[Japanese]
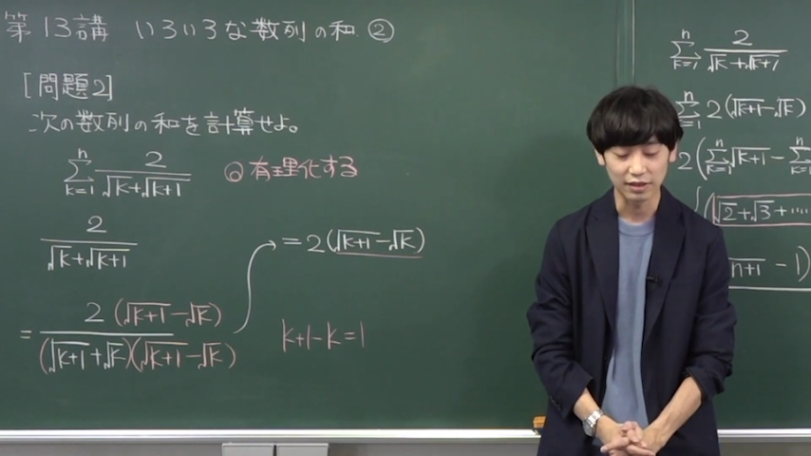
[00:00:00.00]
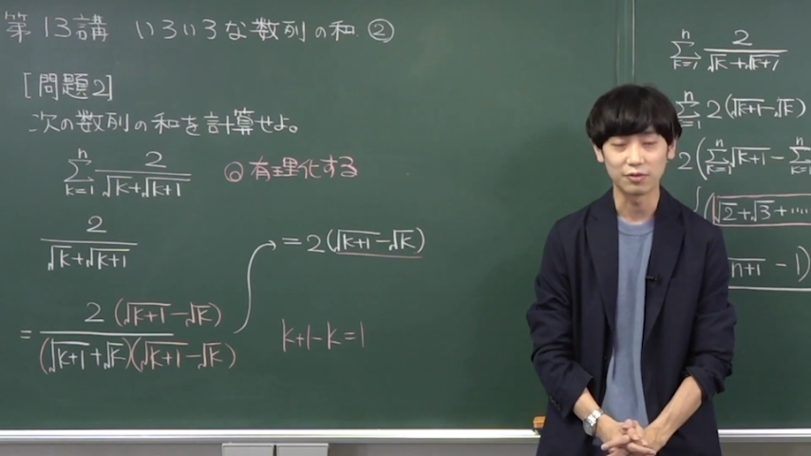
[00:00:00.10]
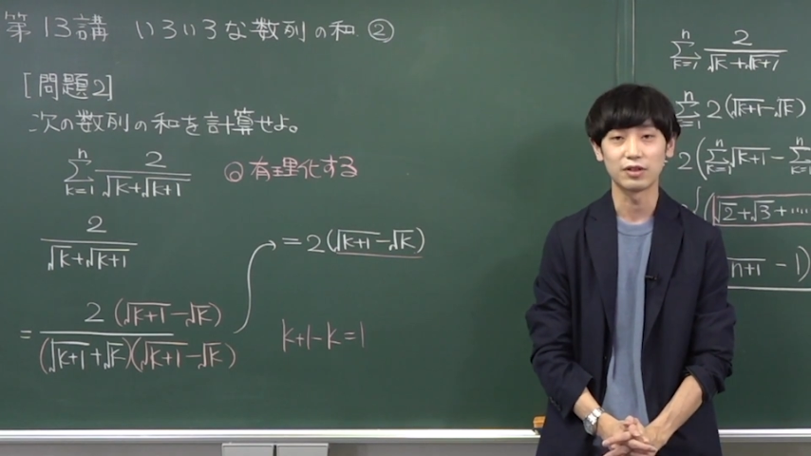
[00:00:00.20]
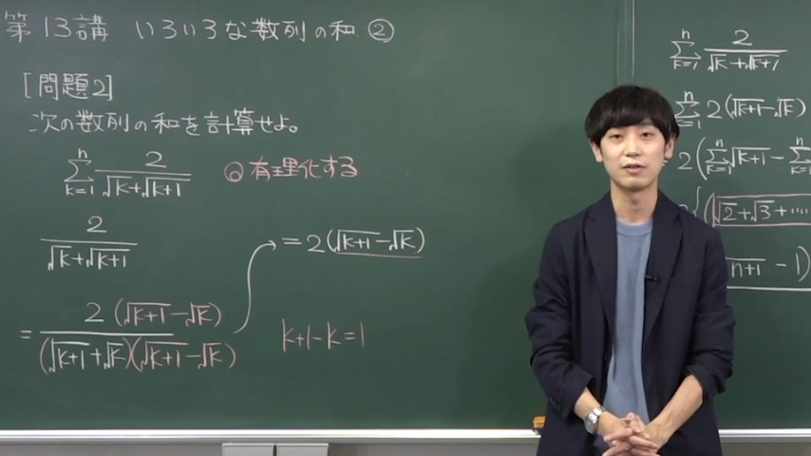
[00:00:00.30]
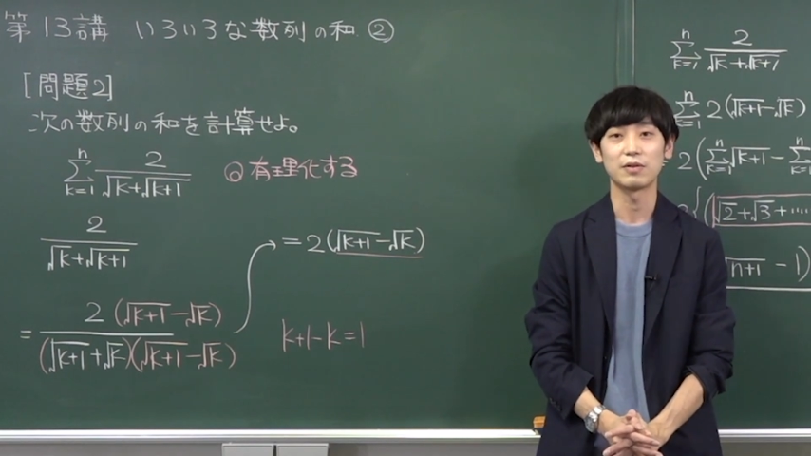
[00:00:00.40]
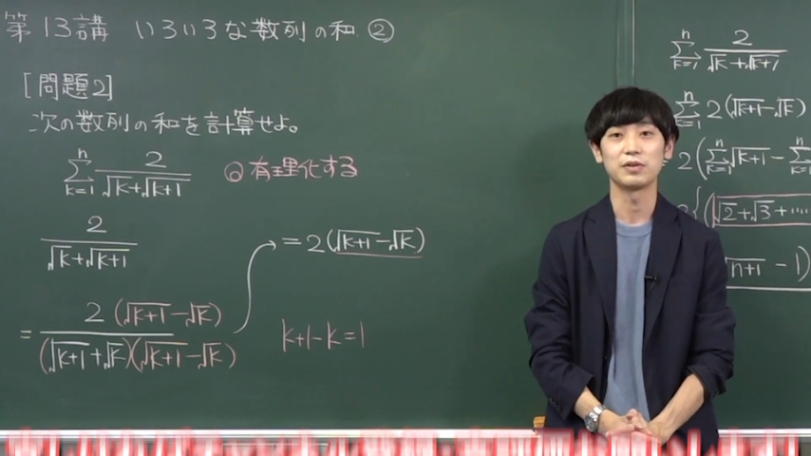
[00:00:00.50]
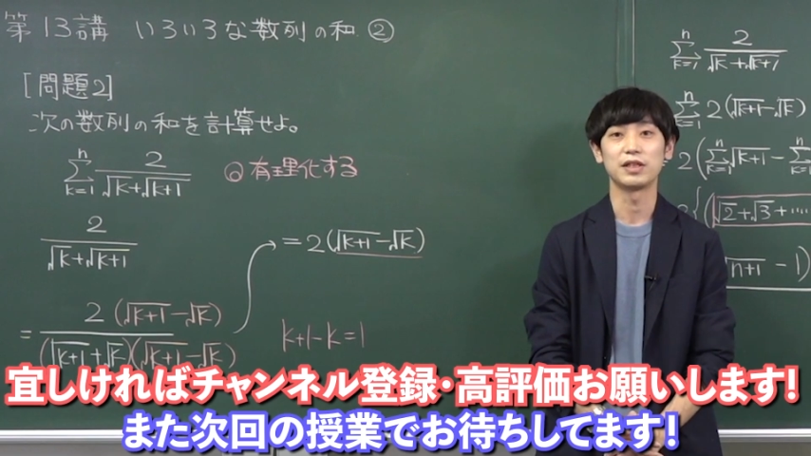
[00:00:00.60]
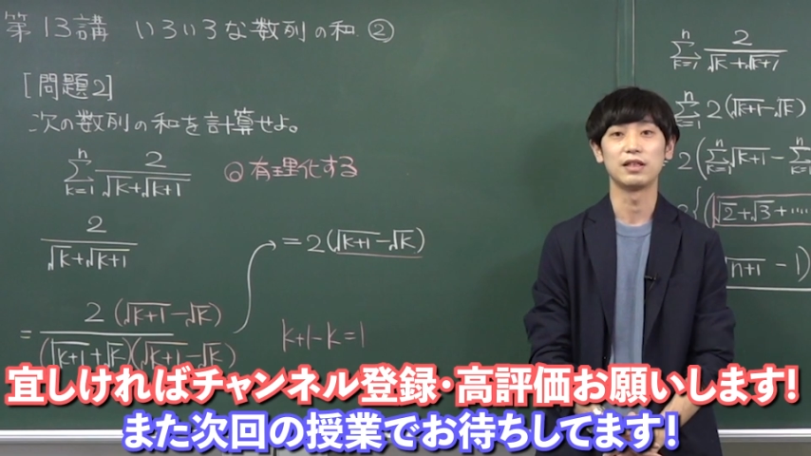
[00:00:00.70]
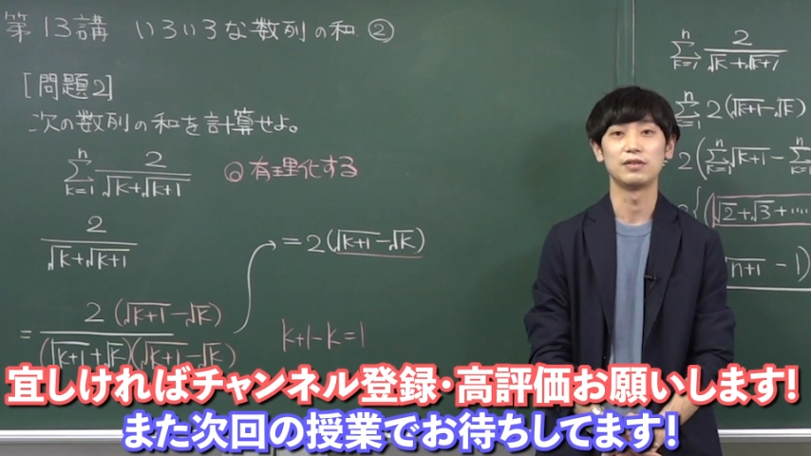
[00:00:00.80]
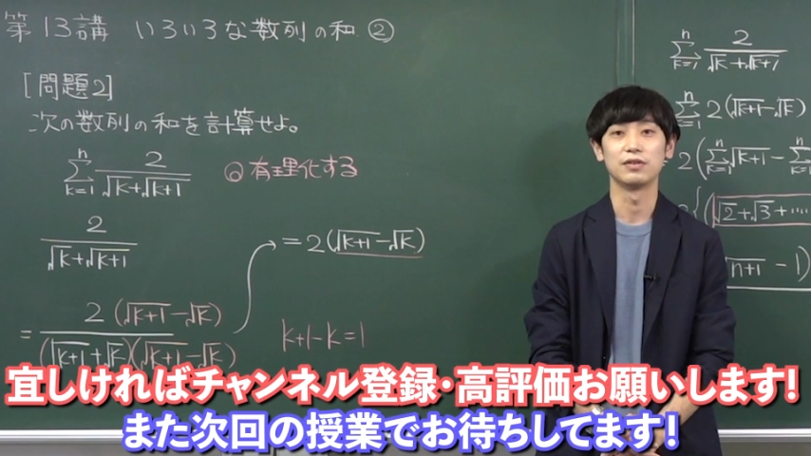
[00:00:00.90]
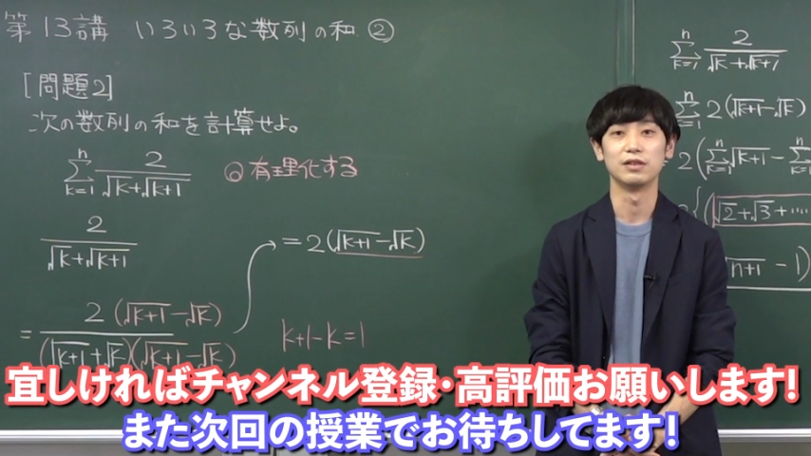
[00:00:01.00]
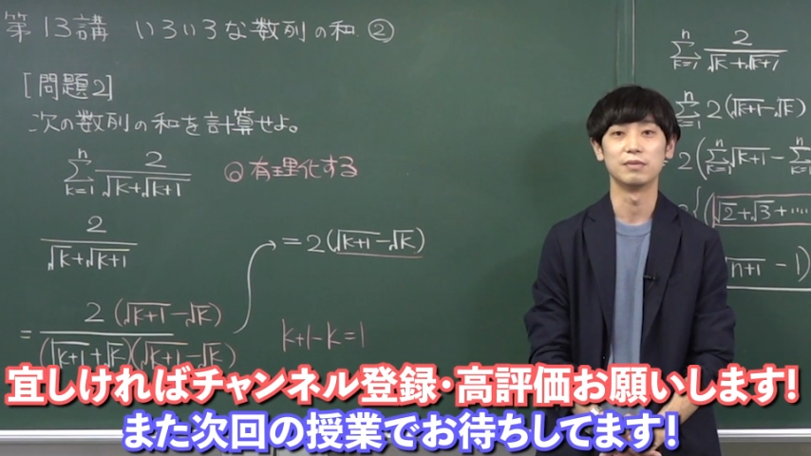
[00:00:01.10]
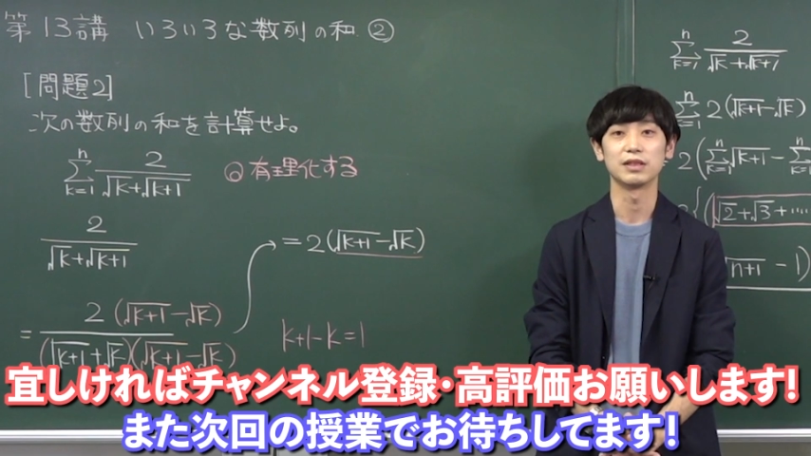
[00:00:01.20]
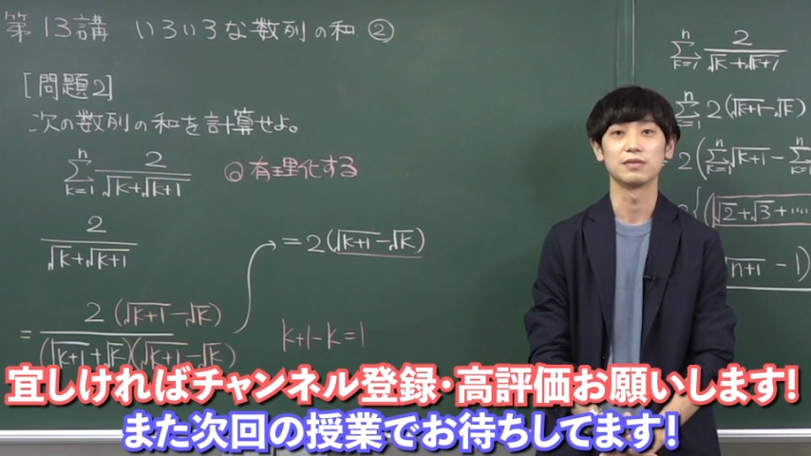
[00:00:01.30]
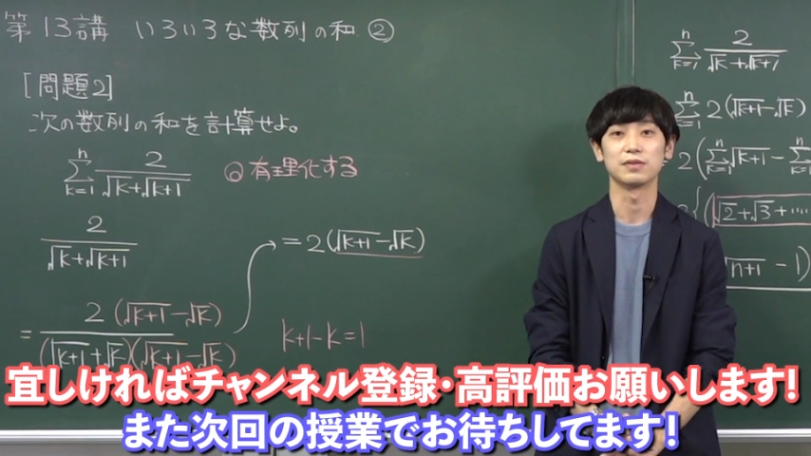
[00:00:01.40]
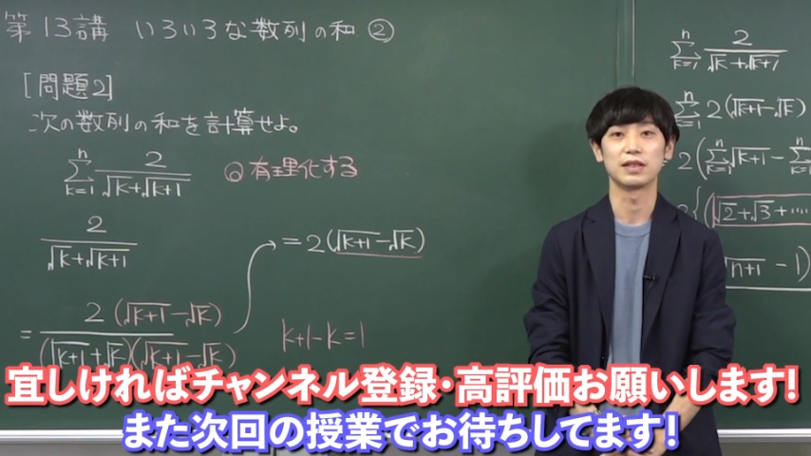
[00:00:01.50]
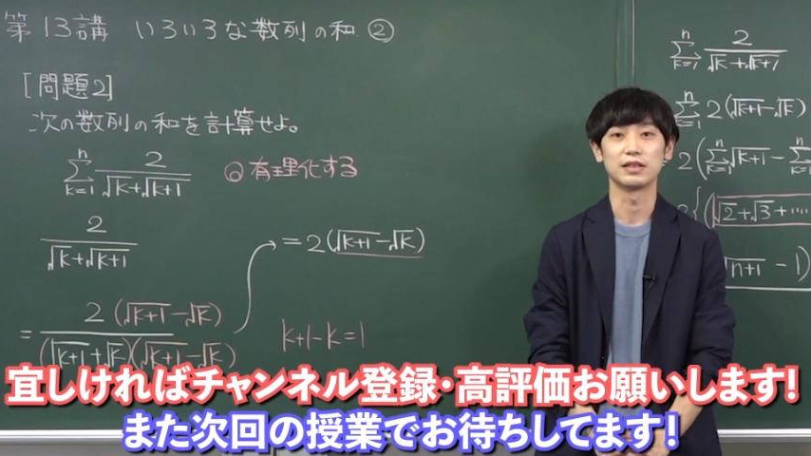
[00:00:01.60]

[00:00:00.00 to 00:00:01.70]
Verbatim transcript: 今回はこちらで以上になります。お疲れ